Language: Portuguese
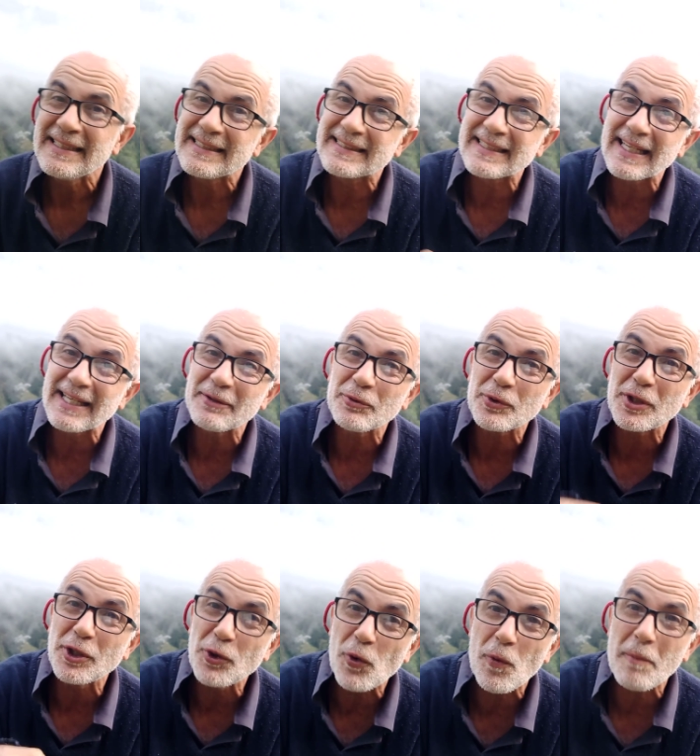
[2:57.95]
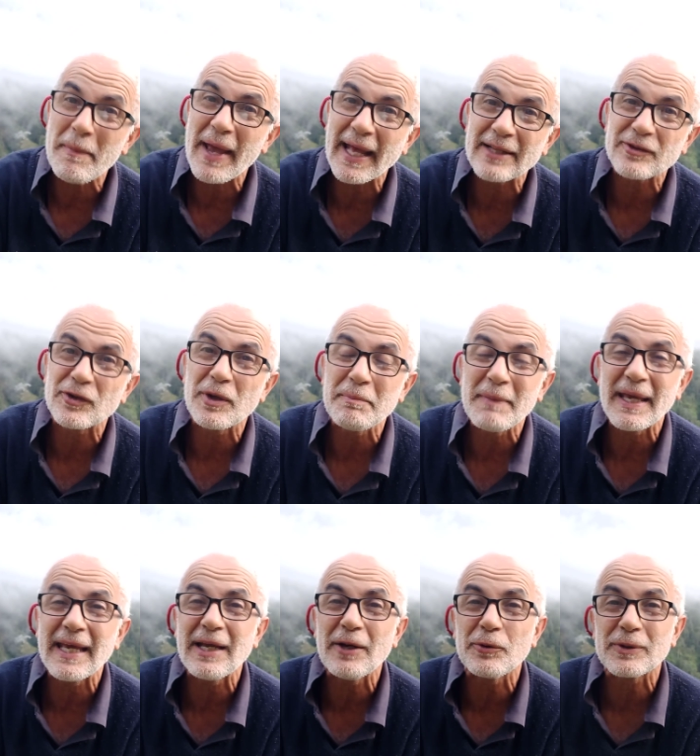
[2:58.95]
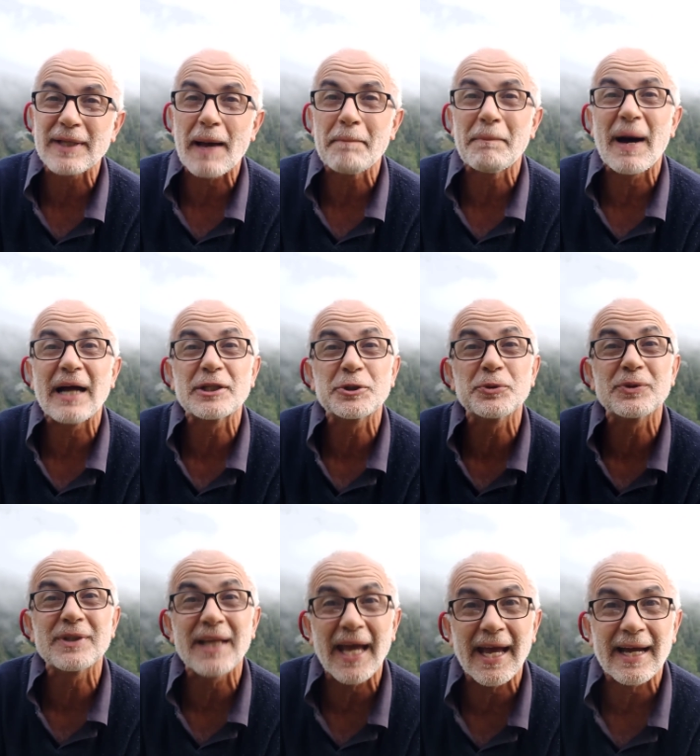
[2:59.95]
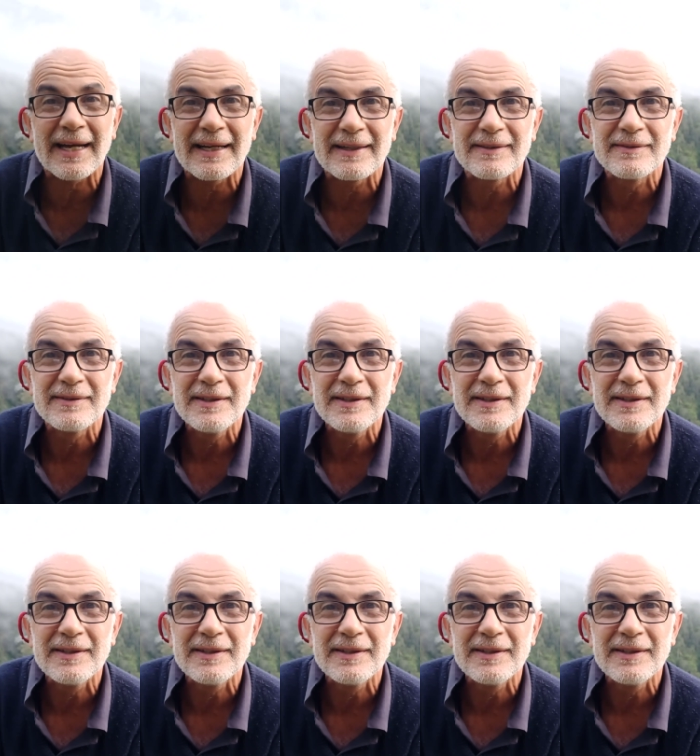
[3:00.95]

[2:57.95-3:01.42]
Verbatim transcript: sendo que um metro e meio está abaixo terra.